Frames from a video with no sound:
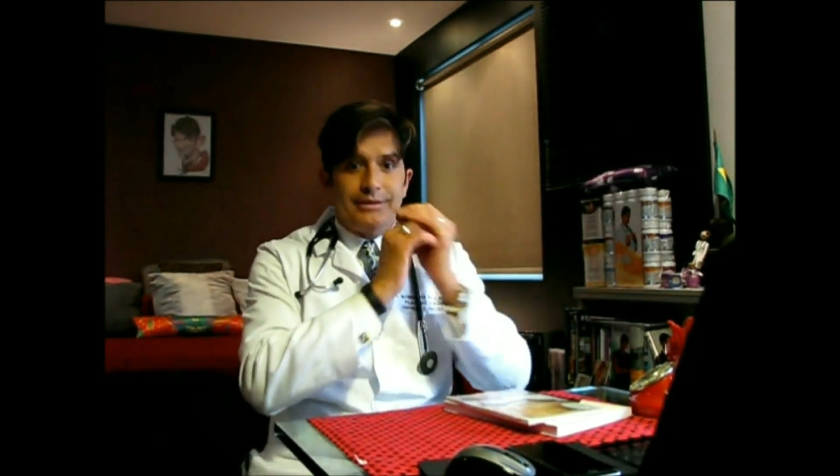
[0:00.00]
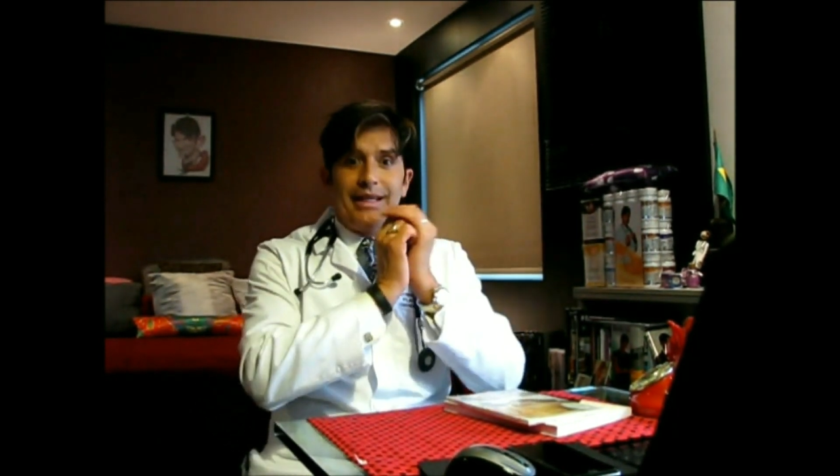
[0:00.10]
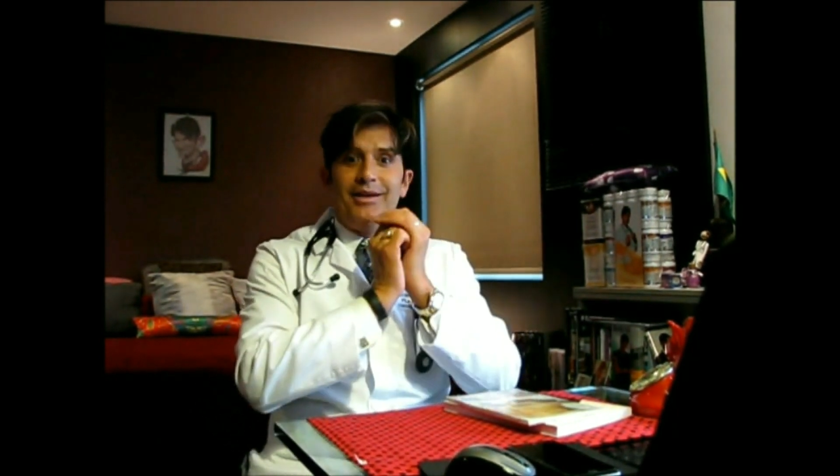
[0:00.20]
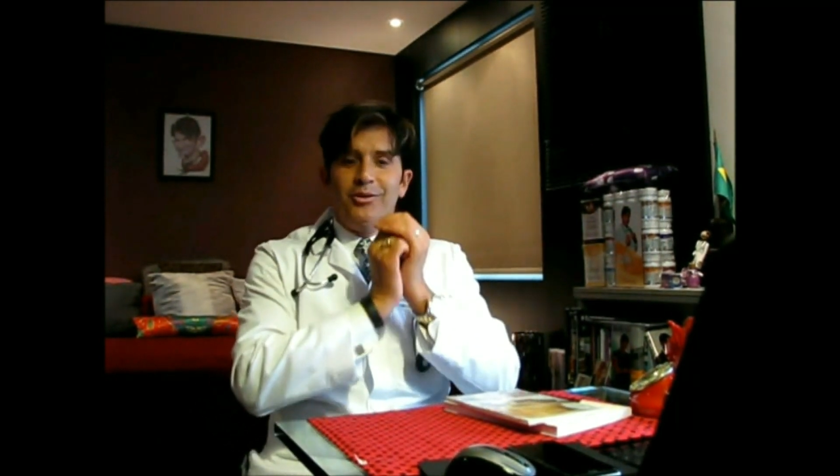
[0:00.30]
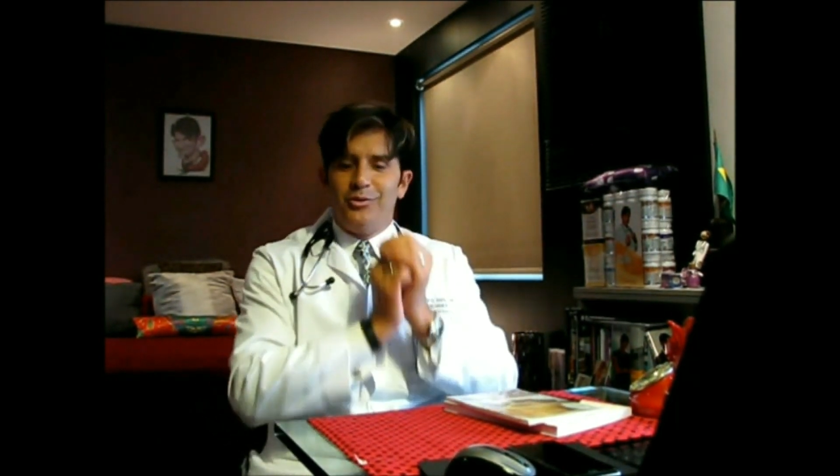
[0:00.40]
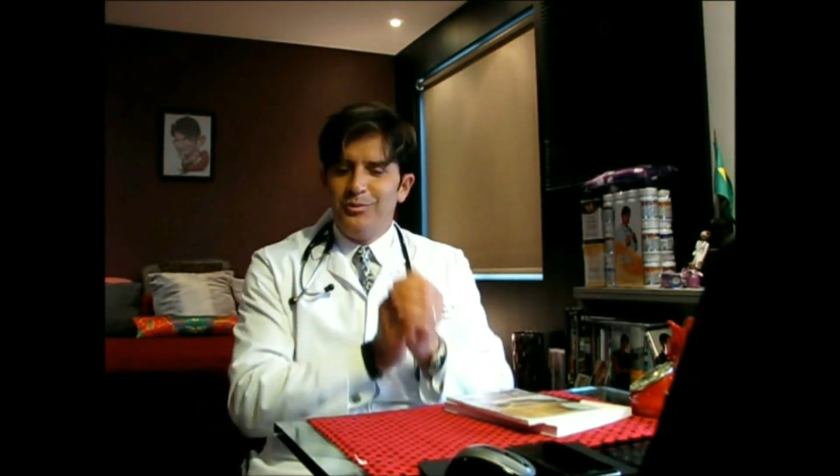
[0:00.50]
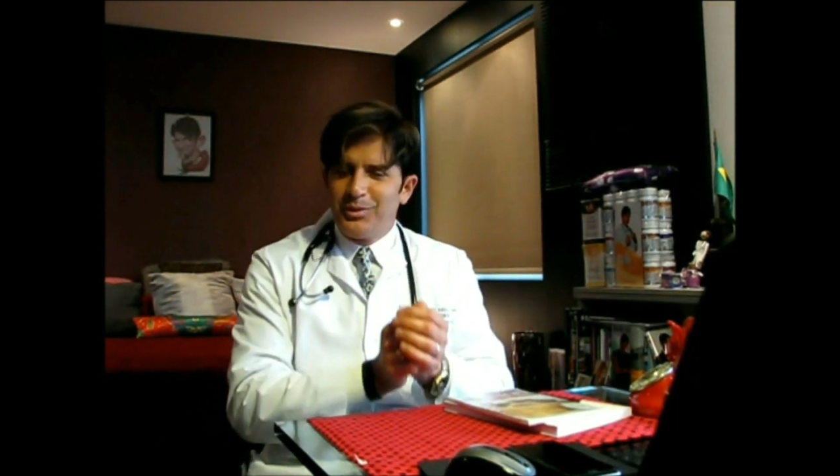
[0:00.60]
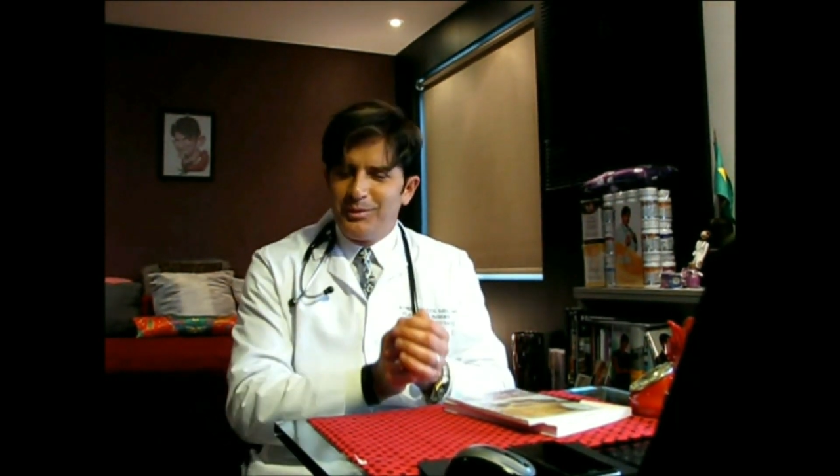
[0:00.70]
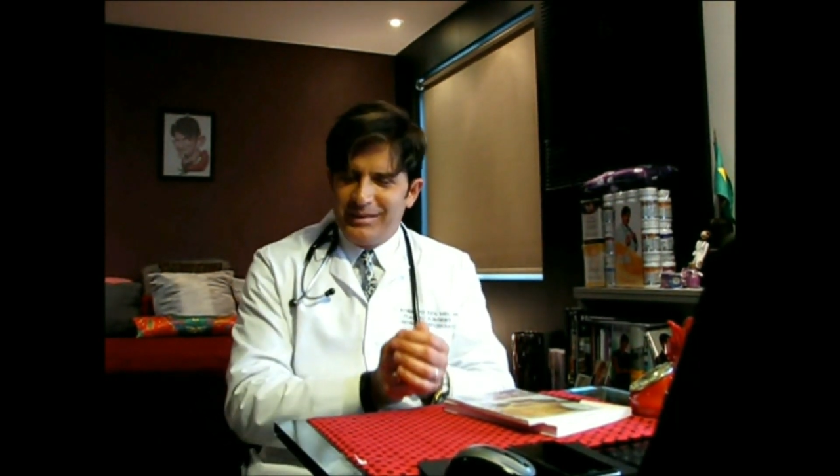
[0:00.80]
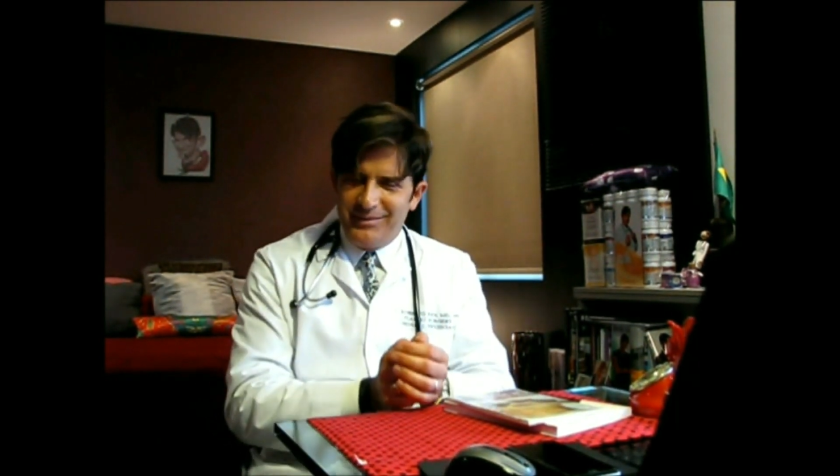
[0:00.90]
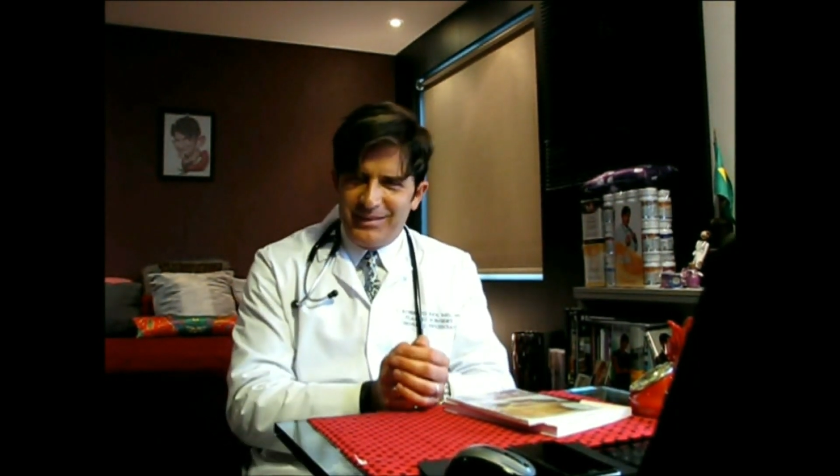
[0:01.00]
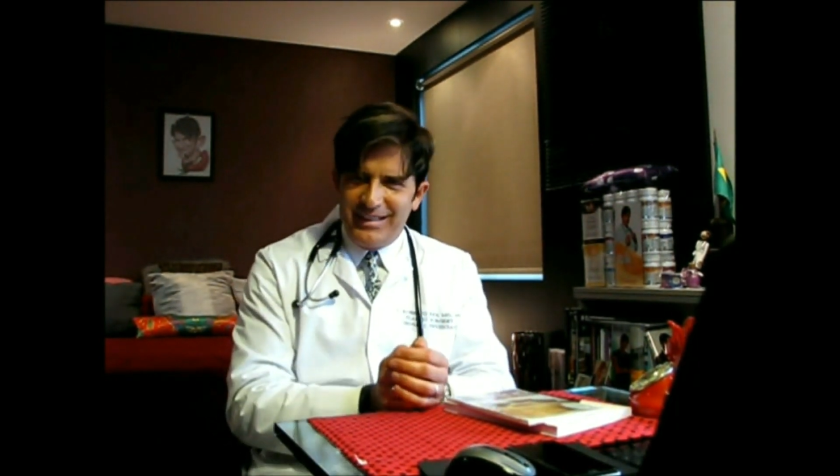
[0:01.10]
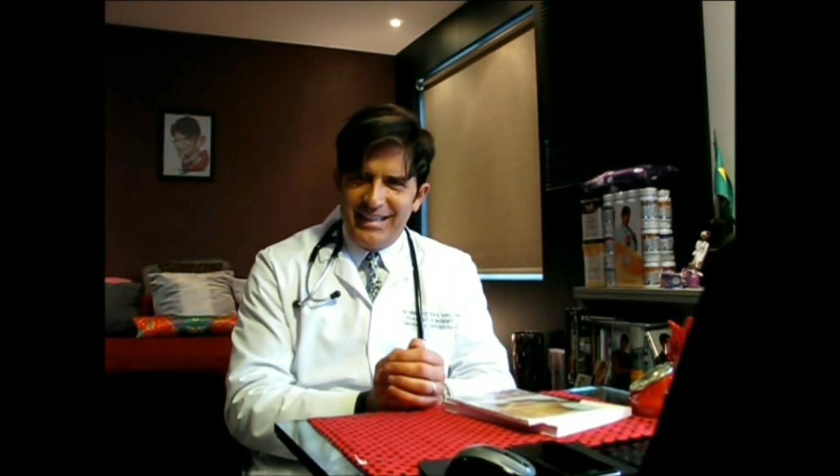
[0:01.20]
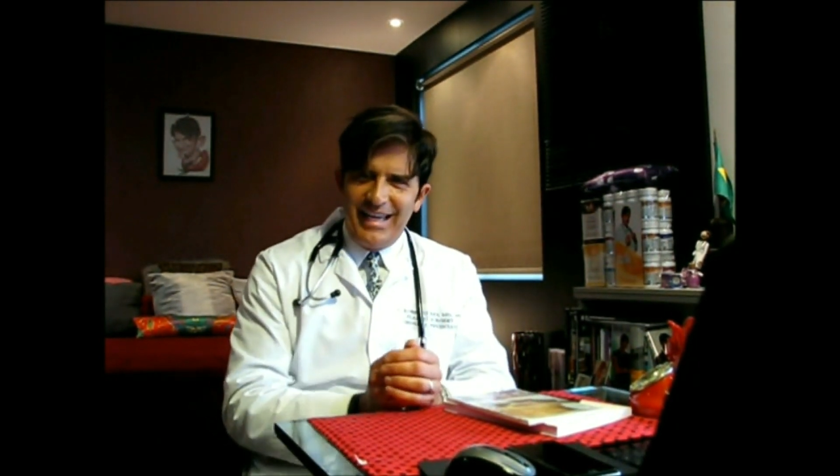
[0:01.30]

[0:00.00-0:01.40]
tem um problema,